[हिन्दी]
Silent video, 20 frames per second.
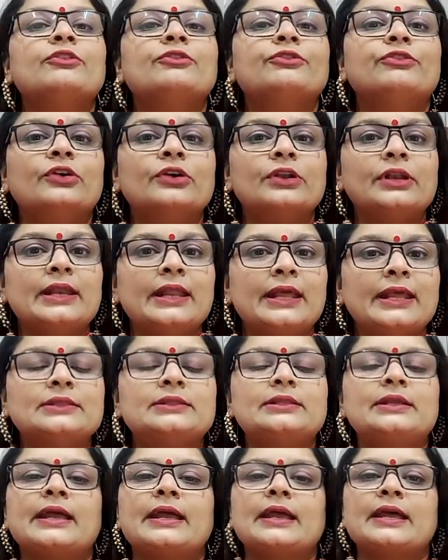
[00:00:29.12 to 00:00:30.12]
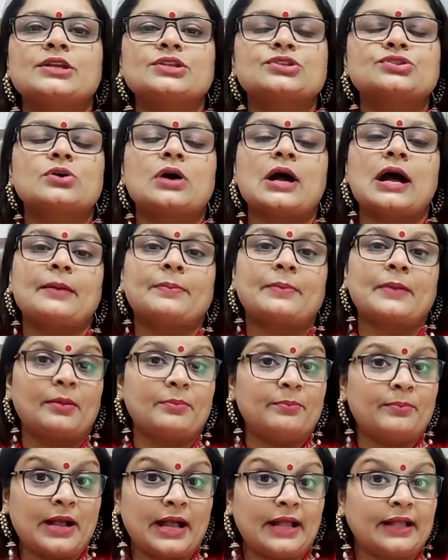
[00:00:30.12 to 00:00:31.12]
वो नेत्र है जो आपका
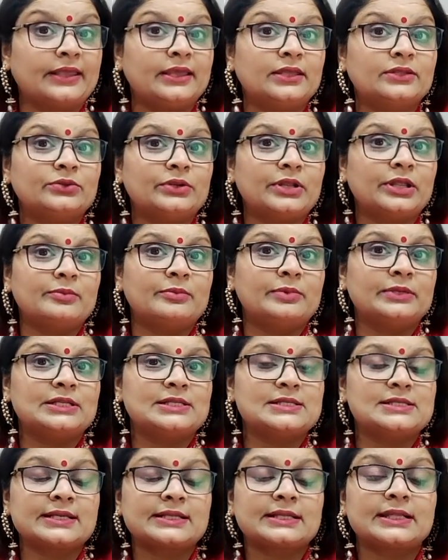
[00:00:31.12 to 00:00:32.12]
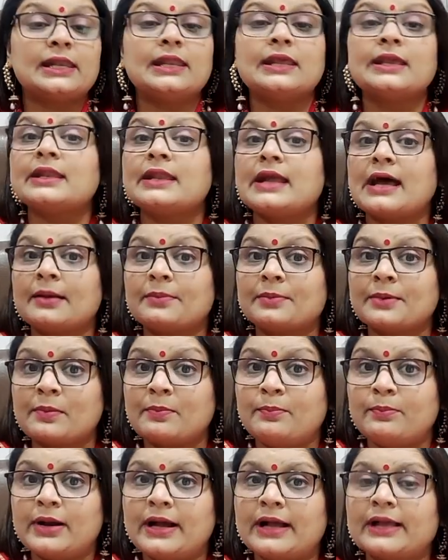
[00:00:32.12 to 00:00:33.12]
भाग्य तो नहीं बदल सकता लेकिन आपके
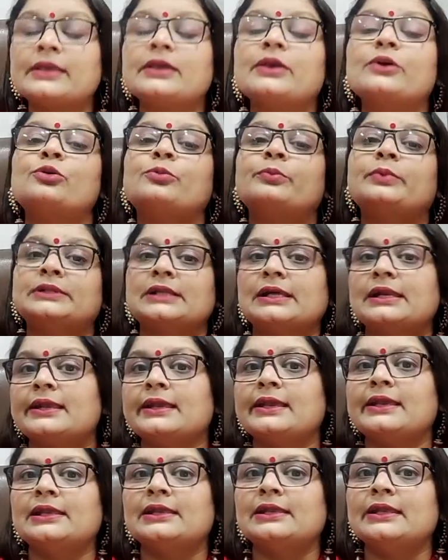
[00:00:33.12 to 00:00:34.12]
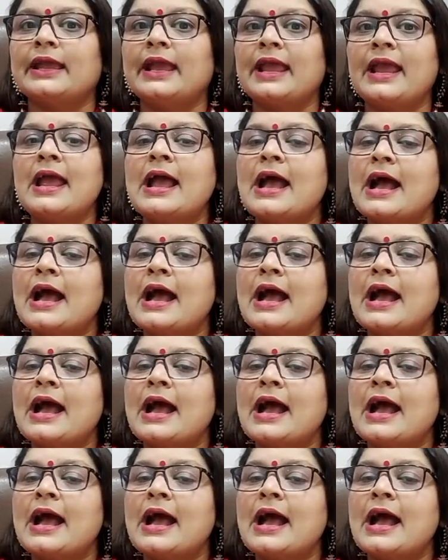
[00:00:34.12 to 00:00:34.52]
भाग्य को बदलने के लिए